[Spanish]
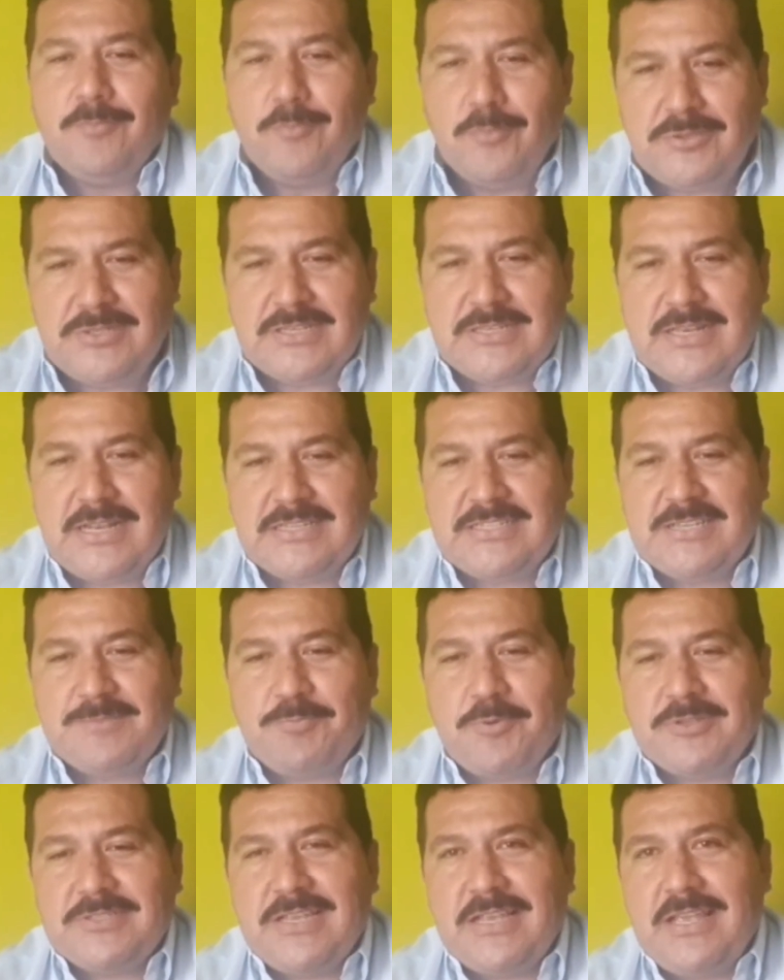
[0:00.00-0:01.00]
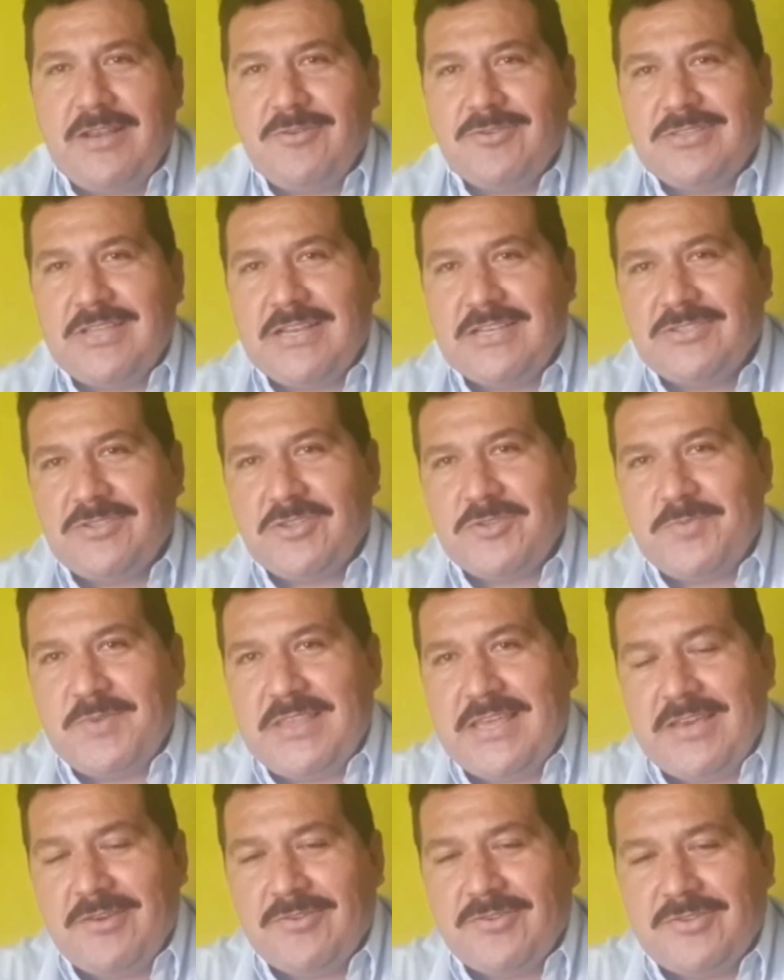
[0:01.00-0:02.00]
Muchas gracias por seguirnos en estos
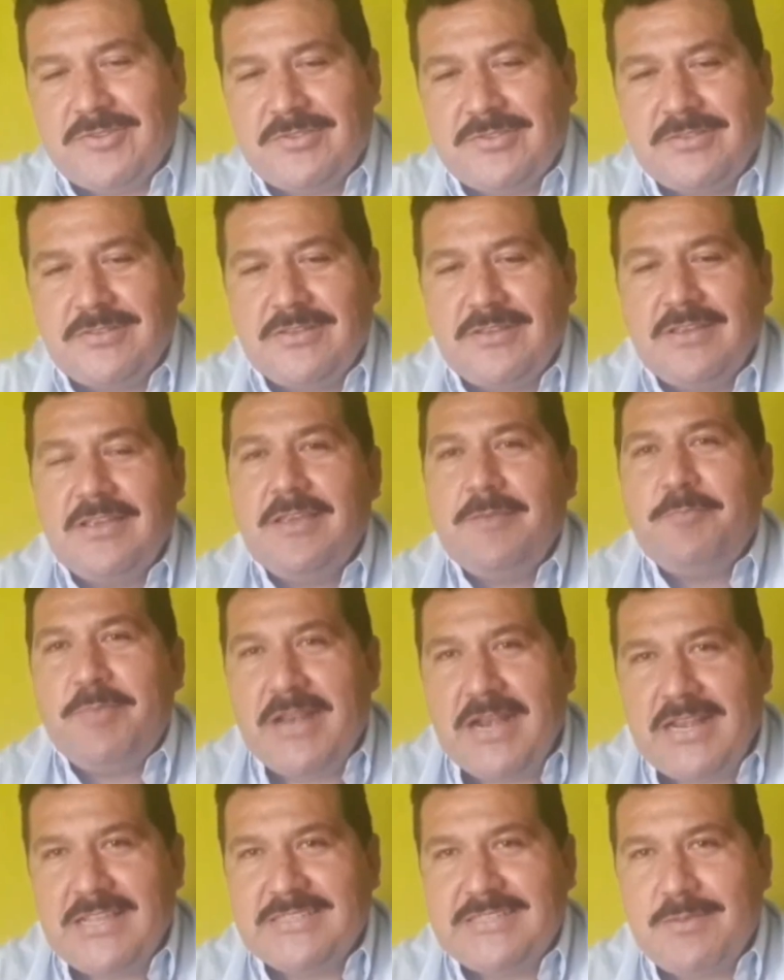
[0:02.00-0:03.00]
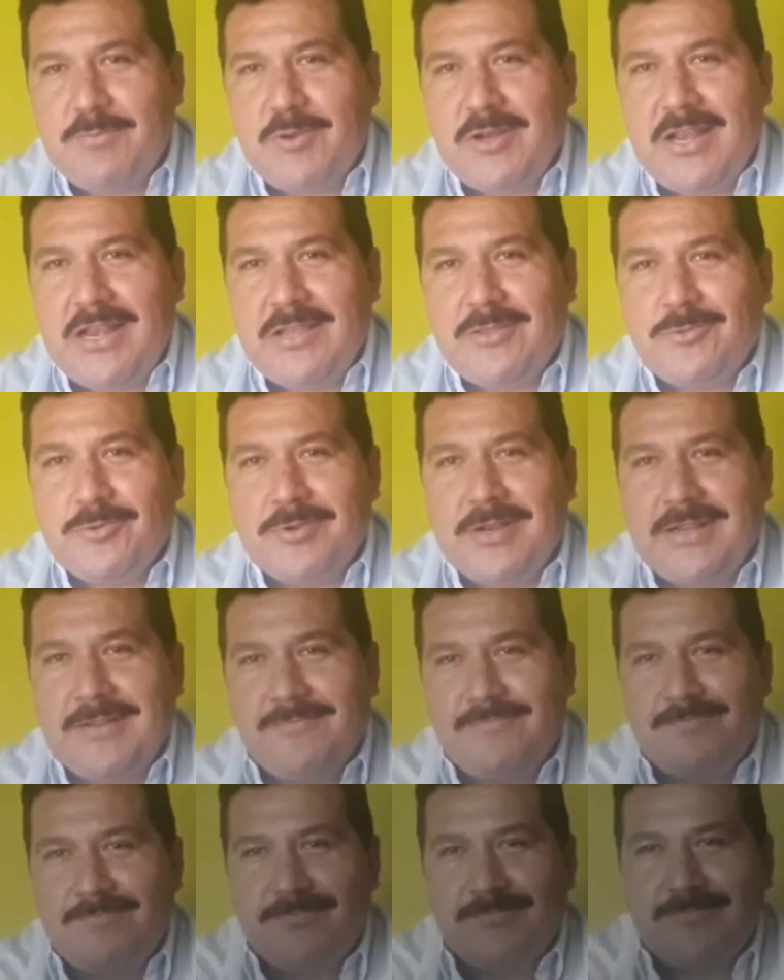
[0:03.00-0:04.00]
videos. Viralicemos la lectura.